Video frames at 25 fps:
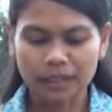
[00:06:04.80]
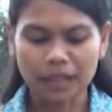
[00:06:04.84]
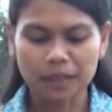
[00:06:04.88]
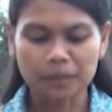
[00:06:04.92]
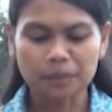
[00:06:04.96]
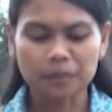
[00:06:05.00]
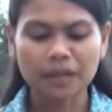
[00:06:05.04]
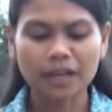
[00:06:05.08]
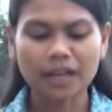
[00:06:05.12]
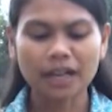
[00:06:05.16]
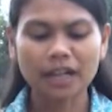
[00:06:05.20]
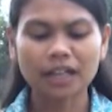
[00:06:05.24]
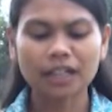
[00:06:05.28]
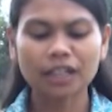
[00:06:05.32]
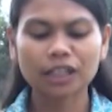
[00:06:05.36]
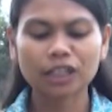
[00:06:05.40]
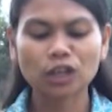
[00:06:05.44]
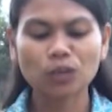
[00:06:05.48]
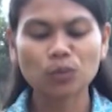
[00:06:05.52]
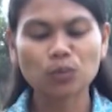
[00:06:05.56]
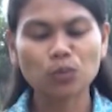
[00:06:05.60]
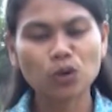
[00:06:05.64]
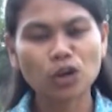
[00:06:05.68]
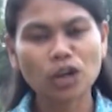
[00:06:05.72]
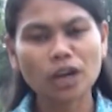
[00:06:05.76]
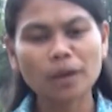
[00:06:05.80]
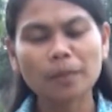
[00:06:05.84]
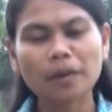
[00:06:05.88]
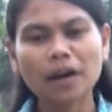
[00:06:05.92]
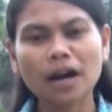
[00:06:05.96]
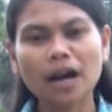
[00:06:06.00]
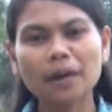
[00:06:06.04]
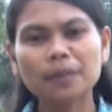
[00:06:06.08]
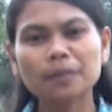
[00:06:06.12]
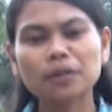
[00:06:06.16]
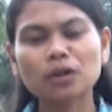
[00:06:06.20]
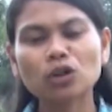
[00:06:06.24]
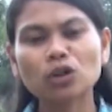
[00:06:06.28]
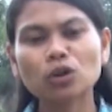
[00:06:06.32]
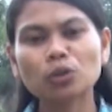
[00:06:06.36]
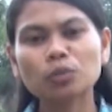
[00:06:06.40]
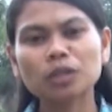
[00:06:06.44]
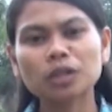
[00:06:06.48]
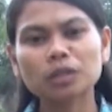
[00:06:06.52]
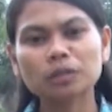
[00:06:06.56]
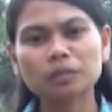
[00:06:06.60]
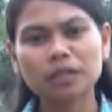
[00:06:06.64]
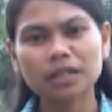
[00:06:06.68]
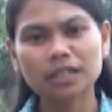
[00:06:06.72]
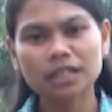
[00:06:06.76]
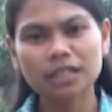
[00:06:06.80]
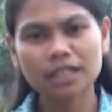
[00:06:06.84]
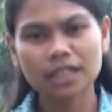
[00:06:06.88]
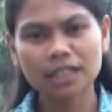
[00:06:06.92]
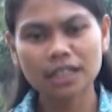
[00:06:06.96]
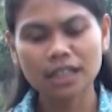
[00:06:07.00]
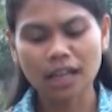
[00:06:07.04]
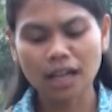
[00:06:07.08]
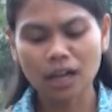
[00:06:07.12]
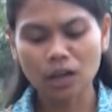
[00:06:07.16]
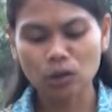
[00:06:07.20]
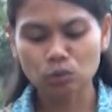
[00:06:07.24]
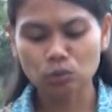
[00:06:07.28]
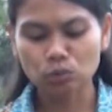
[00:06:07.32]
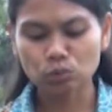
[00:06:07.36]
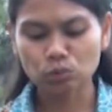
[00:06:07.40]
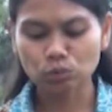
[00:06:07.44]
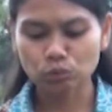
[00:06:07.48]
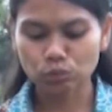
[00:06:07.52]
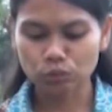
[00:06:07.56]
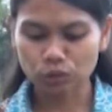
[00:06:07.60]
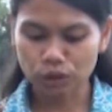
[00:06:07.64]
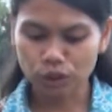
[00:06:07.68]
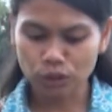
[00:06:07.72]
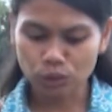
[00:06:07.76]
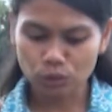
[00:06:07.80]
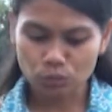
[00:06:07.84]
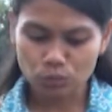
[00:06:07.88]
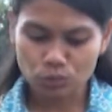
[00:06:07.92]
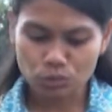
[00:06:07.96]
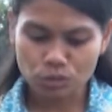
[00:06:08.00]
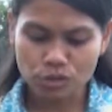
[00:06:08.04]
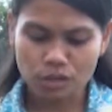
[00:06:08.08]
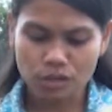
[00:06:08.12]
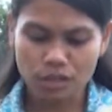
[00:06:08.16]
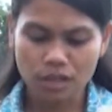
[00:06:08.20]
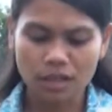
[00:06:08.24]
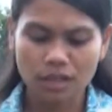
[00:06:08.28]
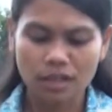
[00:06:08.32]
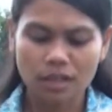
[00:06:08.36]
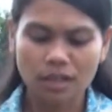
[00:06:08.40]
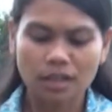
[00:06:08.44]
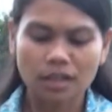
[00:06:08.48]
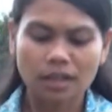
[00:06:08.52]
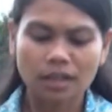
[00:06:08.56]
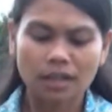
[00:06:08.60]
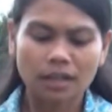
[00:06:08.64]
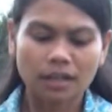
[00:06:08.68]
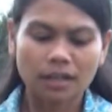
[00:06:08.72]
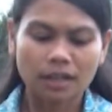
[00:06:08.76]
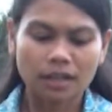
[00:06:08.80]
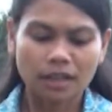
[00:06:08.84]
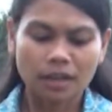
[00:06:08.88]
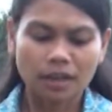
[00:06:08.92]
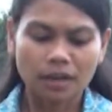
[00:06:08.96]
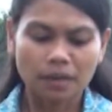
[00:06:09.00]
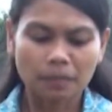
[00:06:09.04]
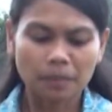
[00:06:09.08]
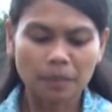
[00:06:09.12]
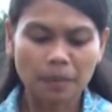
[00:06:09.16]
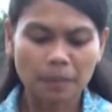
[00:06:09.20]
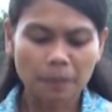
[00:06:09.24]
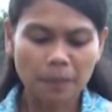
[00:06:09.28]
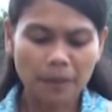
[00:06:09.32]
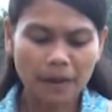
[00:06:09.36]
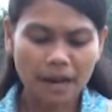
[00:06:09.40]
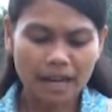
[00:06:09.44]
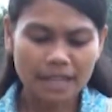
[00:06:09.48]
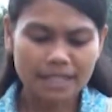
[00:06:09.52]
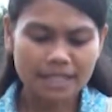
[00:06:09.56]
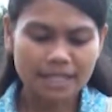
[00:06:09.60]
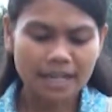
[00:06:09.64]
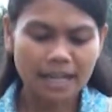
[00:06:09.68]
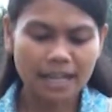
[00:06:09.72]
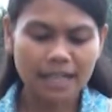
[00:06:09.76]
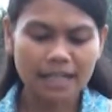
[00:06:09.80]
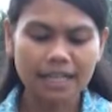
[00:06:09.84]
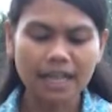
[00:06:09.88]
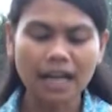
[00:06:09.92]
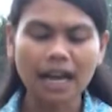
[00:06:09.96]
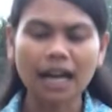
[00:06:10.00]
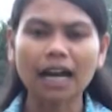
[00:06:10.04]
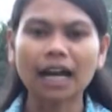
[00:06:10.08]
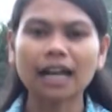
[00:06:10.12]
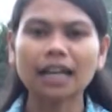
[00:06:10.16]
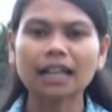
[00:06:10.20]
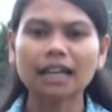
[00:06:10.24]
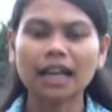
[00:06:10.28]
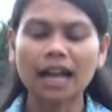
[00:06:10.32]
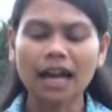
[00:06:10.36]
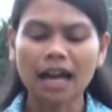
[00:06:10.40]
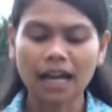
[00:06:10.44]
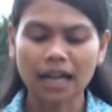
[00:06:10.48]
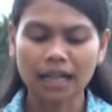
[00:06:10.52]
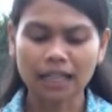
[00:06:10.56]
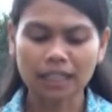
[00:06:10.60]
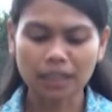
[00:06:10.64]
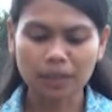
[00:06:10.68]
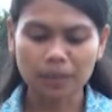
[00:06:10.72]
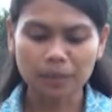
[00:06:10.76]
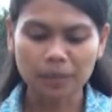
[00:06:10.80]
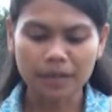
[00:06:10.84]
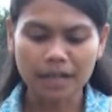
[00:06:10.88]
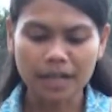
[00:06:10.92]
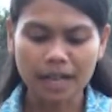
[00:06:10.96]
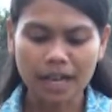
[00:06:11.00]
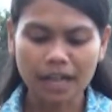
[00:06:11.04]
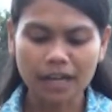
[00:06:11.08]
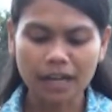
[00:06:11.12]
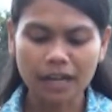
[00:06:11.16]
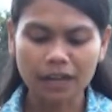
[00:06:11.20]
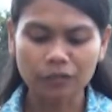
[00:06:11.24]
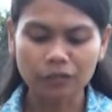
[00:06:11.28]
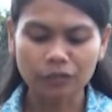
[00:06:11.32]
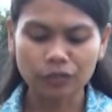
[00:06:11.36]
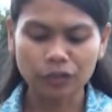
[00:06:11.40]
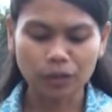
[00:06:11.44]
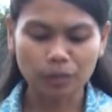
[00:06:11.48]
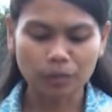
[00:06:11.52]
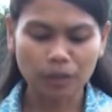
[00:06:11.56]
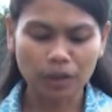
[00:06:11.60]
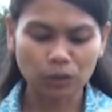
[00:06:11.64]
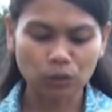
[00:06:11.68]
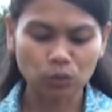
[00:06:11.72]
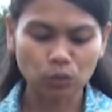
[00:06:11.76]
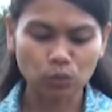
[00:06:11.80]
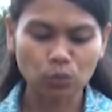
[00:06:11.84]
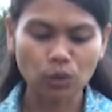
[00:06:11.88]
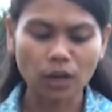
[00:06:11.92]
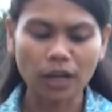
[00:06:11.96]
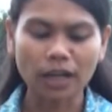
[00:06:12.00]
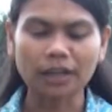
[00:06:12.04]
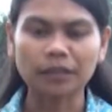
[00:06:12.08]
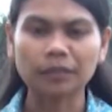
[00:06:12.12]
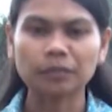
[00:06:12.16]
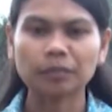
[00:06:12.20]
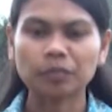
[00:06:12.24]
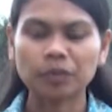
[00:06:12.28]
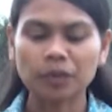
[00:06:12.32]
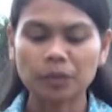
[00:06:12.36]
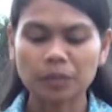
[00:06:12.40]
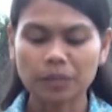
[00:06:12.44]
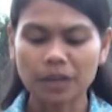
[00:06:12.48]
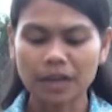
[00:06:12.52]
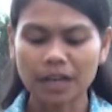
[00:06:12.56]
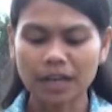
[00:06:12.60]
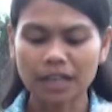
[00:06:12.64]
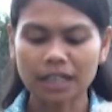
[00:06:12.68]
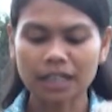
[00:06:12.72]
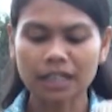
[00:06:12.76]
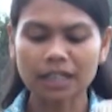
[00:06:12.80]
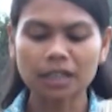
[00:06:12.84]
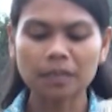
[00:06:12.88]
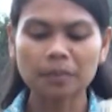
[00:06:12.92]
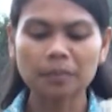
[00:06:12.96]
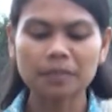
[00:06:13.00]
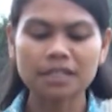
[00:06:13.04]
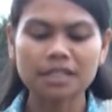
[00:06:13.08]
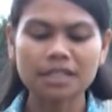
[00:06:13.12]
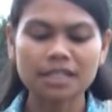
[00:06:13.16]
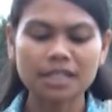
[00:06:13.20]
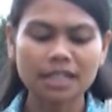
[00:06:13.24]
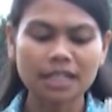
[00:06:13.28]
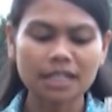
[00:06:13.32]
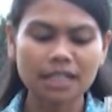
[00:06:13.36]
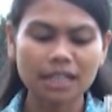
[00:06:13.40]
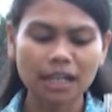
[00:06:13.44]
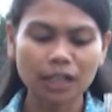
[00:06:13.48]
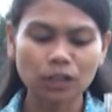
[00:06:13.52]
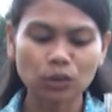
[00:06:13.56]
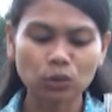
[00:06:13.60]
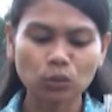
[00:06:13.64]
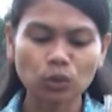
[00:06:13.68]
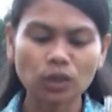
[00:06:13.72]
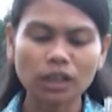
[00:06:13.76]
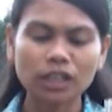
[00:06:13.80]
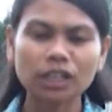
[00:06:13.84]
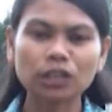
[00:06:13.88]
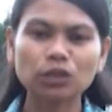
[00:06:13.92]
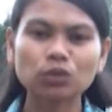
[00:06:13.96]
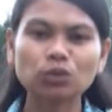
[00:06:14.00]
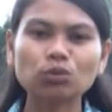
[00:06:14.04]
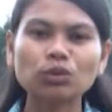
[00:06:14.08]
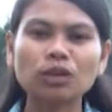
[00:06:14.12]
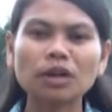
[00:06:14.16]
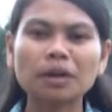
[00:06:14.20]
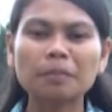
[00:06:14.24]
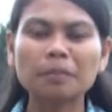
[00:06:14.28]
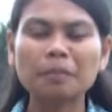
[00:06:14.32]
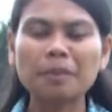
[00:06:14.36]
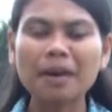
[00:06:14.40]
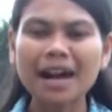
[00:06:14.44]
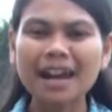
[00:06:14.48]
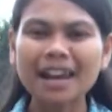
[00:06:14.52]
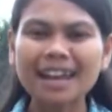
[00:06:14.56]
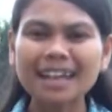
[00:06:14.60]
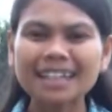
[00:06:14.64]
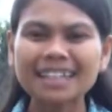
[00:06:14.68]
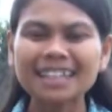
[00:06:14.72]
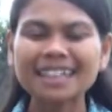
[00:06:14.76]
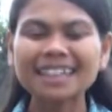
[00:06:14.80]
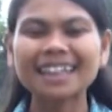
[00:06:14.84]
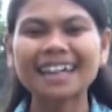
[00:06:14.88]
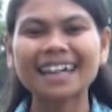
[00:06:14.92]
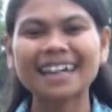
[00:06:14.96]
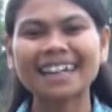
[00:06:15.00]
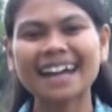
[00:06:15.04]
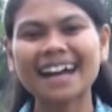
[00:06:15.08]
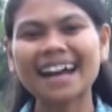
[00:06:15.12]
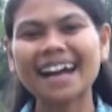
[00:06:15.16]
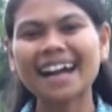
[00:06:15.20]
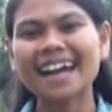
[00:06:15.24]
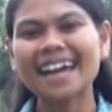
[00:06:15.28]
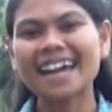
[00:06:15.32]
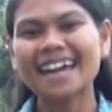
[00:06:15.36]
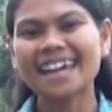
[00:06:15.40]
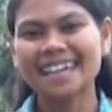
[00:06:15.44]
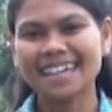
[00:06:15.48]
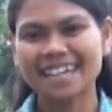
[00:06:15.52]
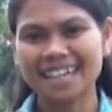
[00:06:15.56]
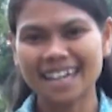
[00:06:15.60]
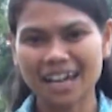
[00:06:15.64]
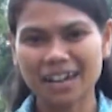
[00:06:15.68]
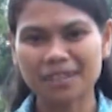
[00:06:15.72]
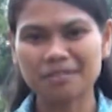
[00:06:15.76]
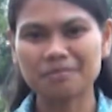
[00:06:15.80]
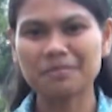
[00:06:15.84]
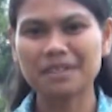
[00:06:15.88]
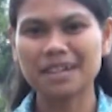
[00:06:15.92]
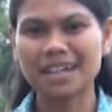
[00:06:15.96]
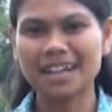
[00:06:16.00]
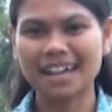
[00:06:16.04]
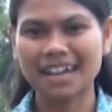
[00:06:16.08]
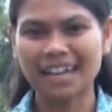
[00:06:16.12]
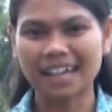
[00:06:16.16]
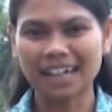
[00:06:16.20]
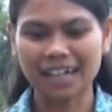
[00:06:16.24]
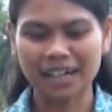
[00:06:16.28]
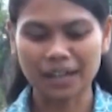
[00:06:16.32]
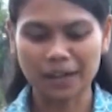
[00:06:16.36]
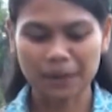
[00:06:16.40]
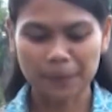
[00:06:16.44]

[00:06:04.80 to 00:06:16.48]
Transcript: Dan biarlah kita boleh mengambil komitmen kita untuk terus mempelajari akan akan kebenaran firman Tuhan Biarlah kita menjadikan Tuhan itu gembala kita yang yang benar.